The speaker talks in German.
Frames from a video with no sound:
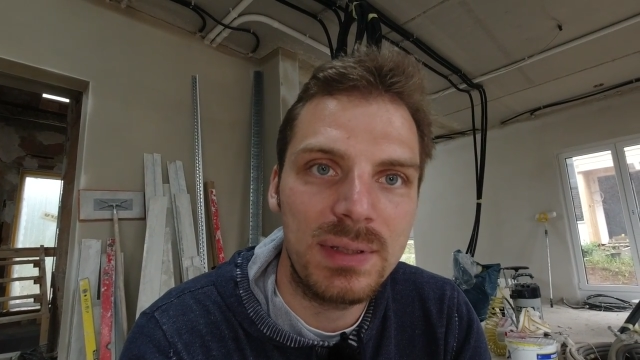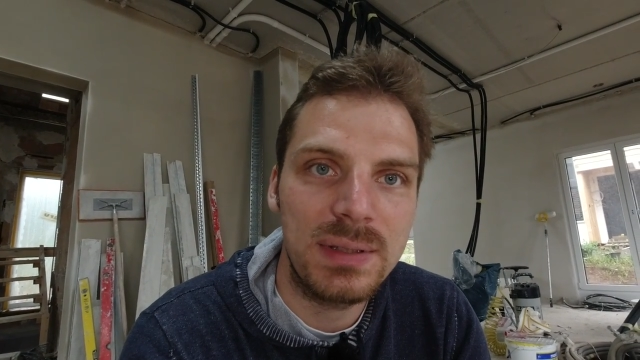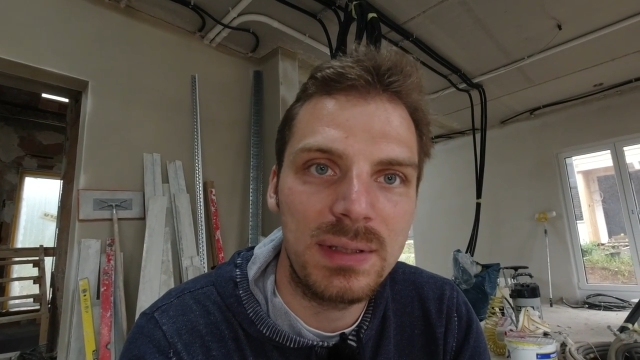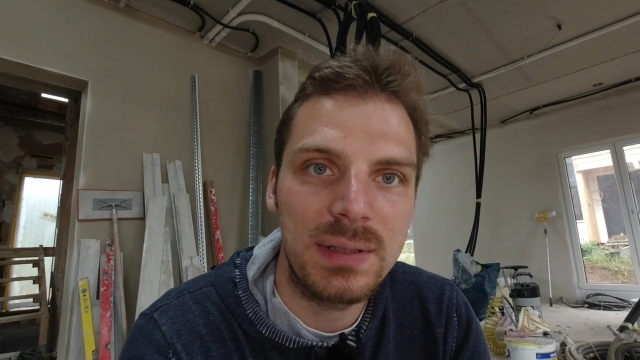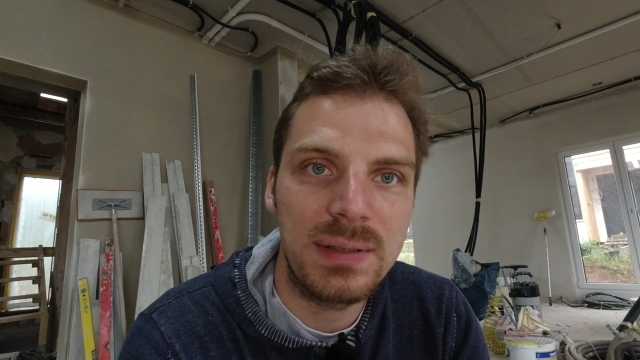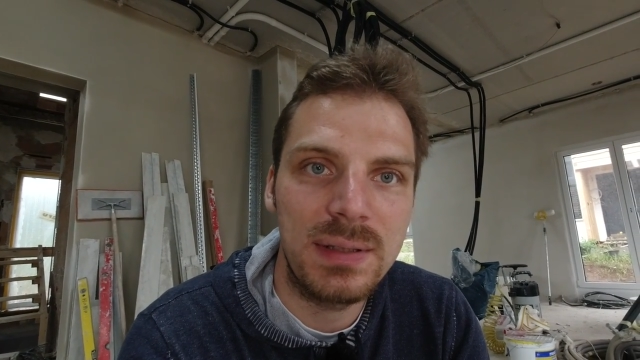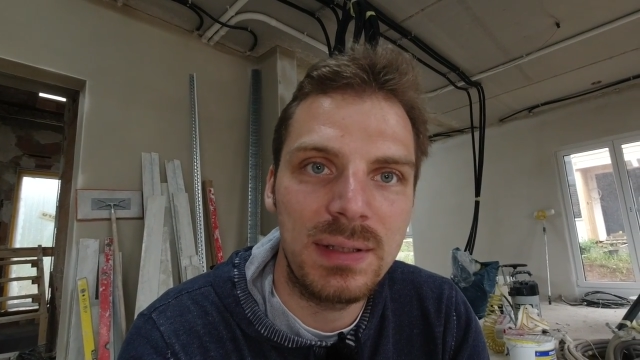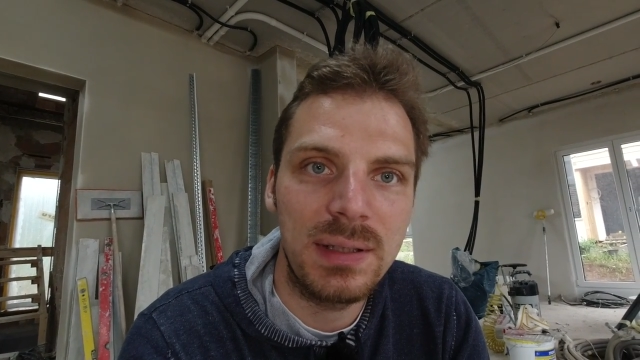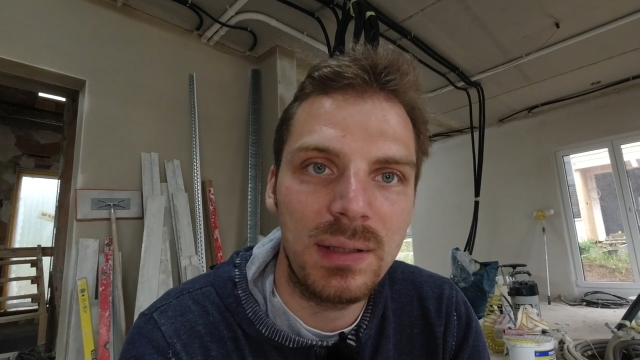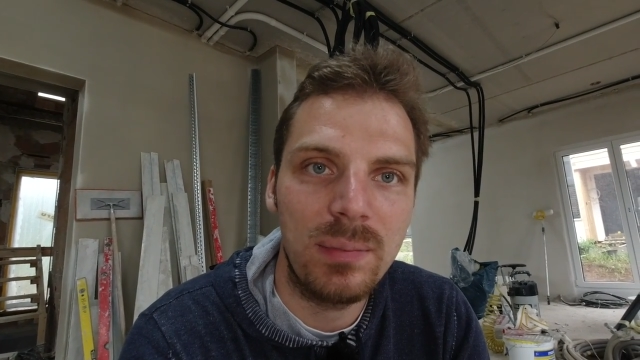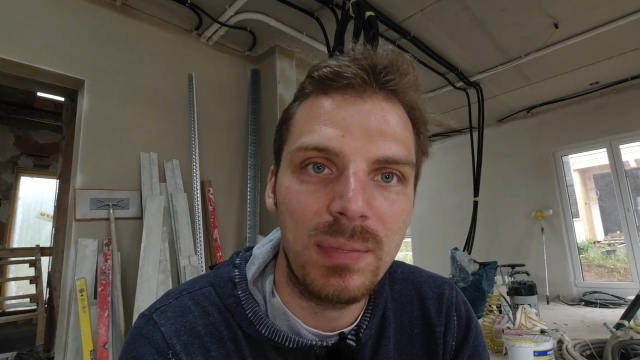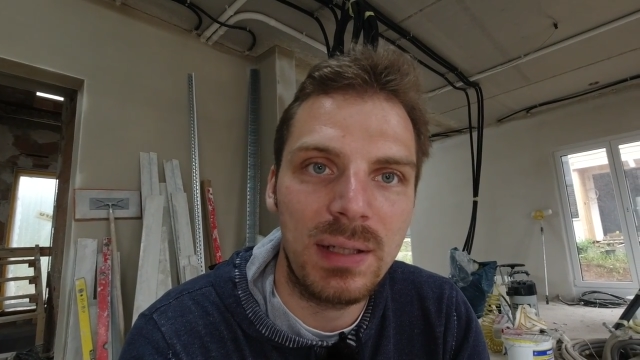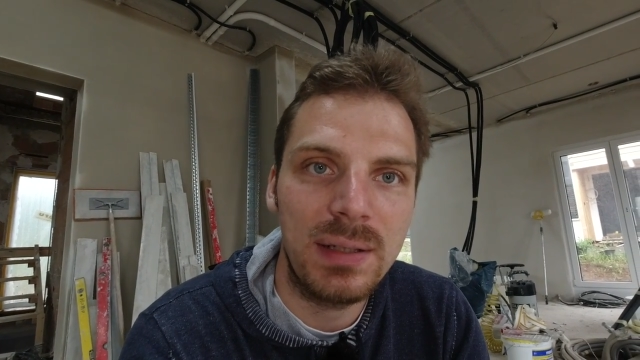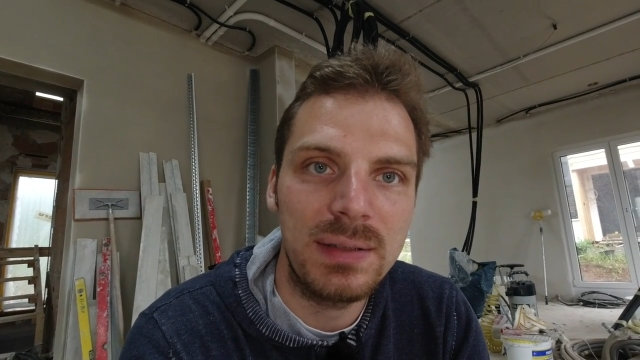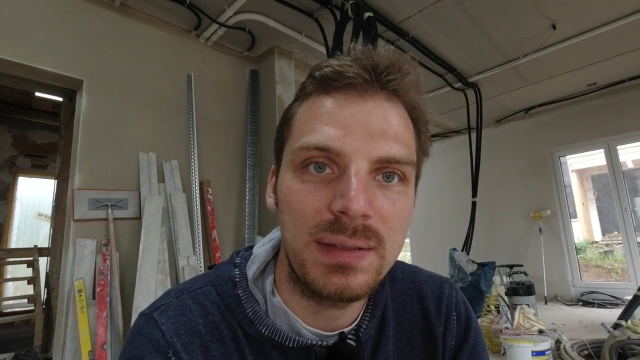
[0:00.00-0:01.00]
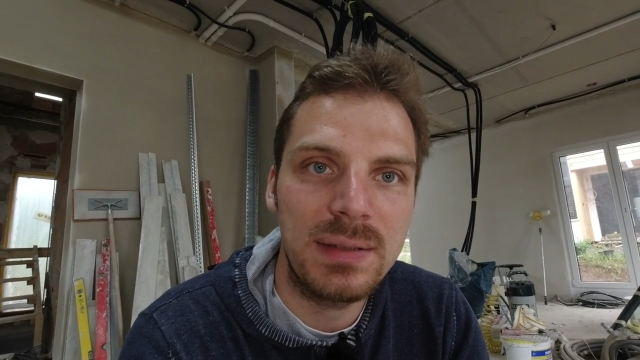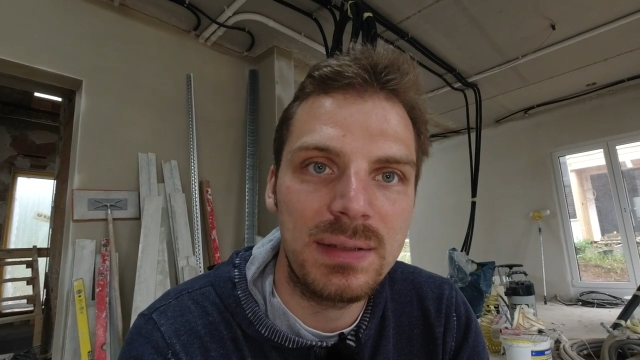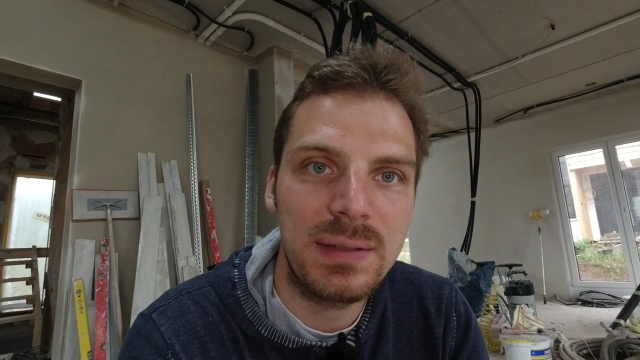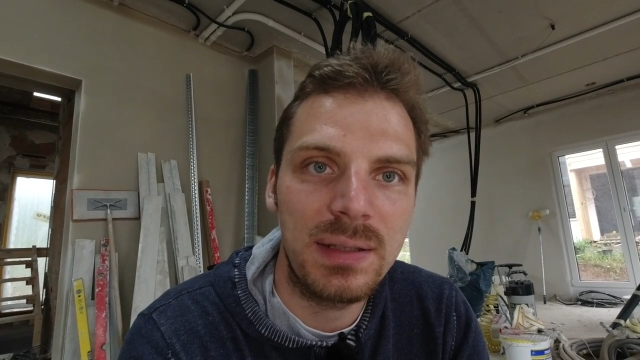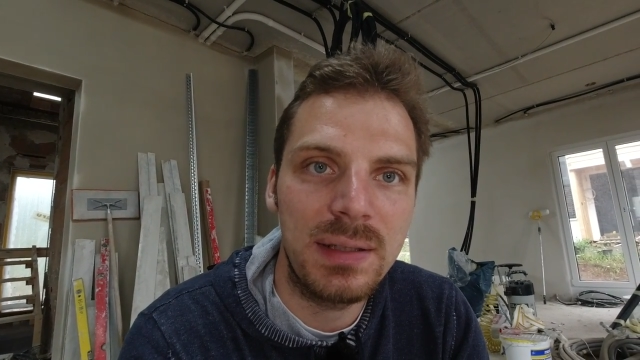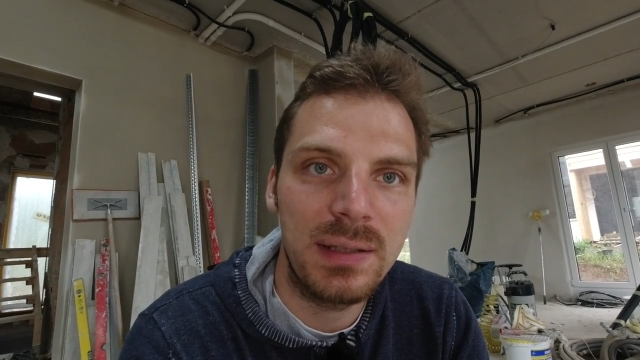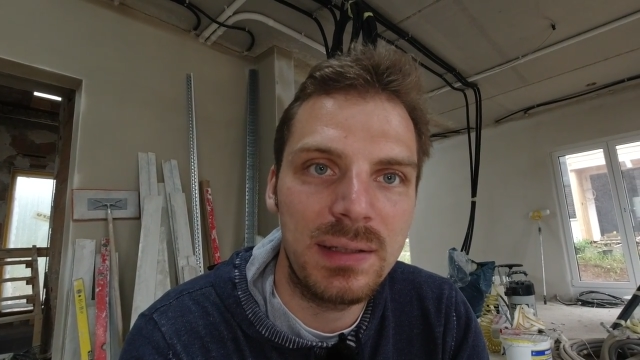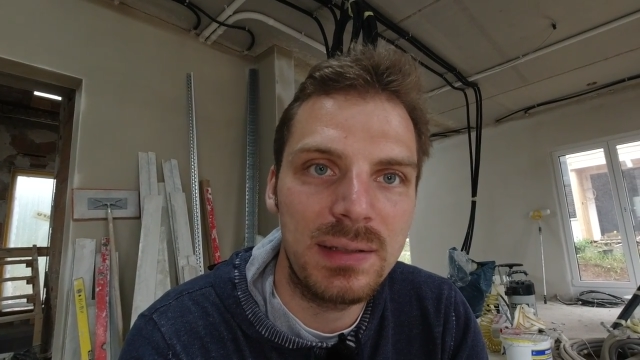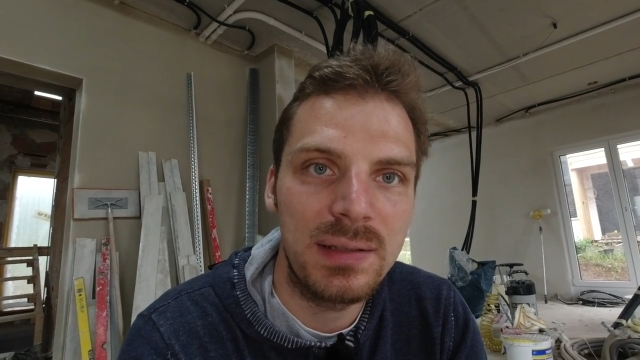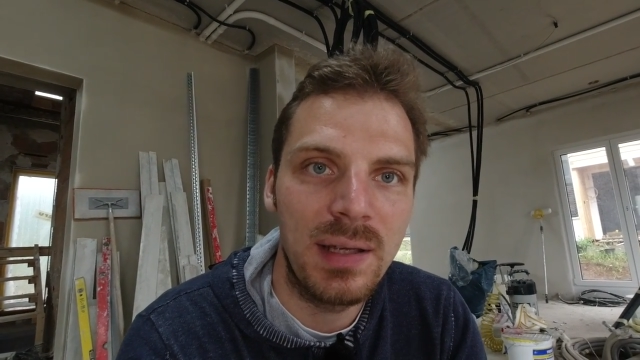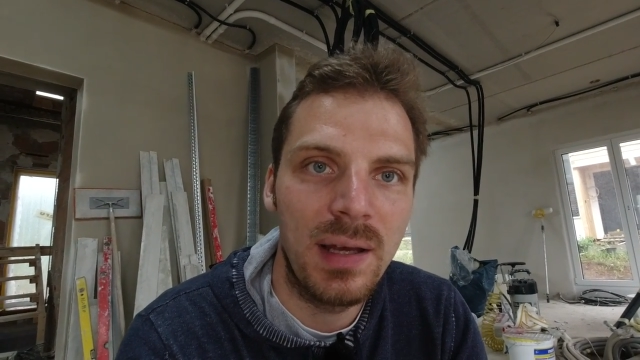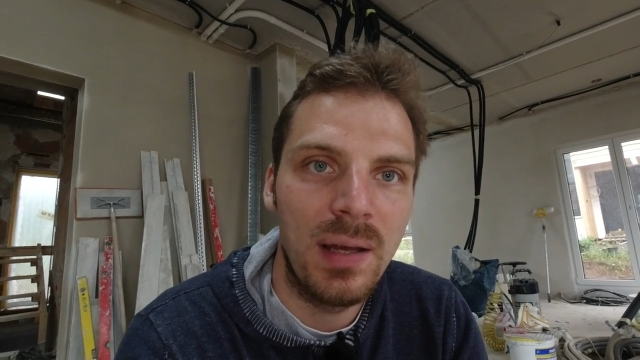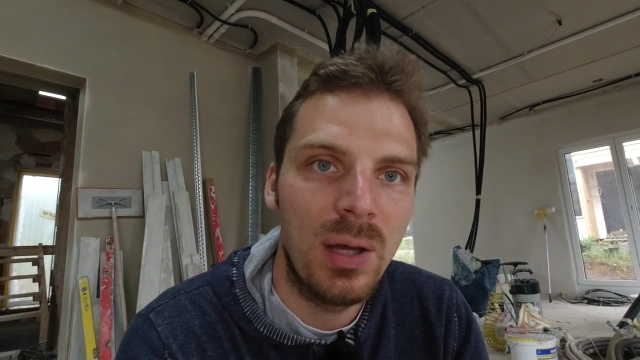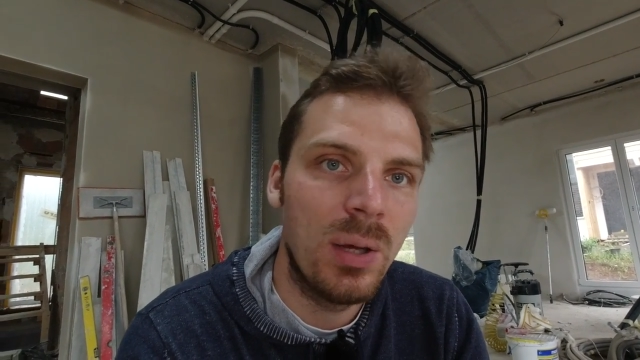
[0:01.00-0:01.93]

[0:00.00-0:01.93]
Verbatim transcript: bis jetzt hier eben alles installiert ist,